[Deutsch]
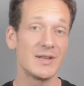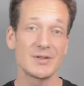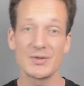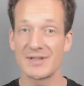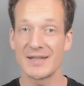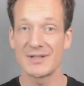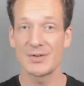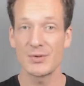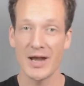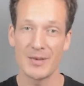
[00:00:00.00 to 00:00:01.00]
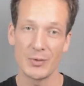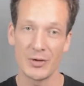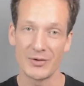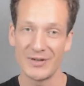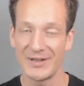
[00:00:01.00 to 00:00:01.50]
wiederzusehen zu einem
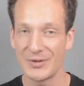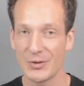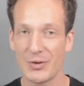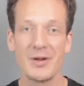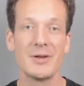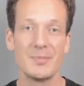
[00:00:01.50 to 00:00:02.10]
neuen Video.